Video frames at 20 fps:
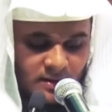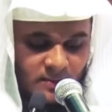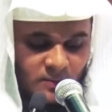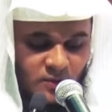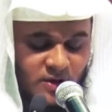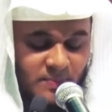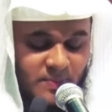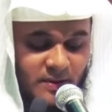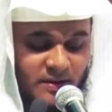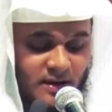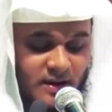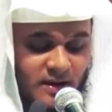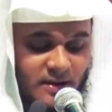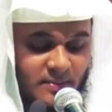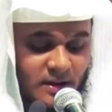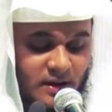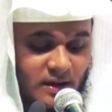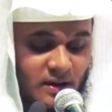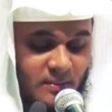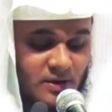என்னுடைய
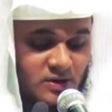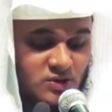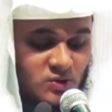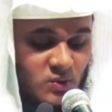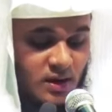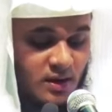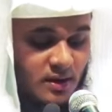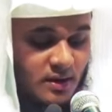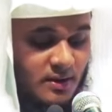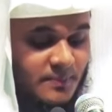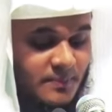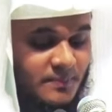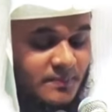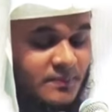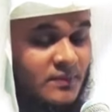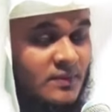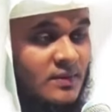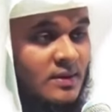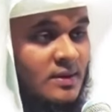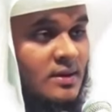பெண்களையும் அல்ல மாற்றுவானாக
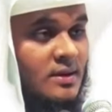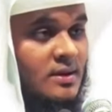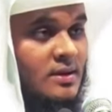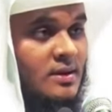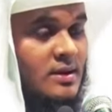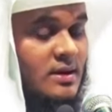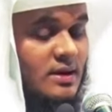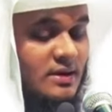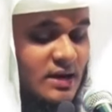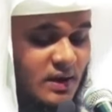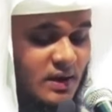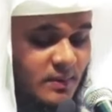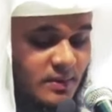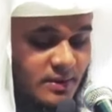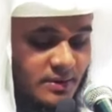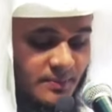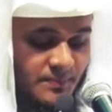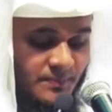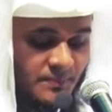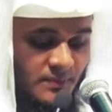
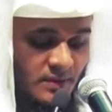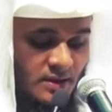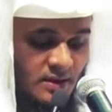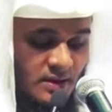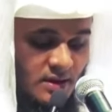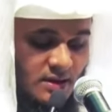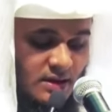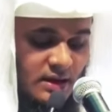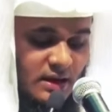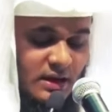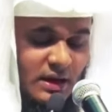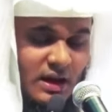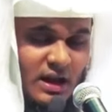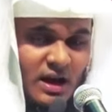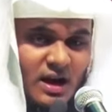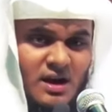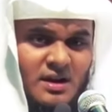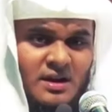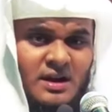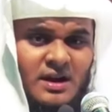இரண்டாவது
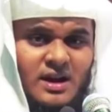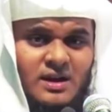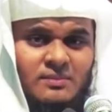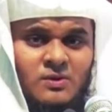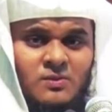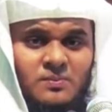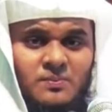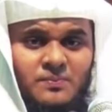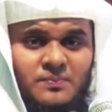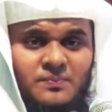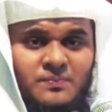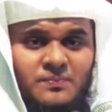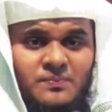எல்லா நேரமும்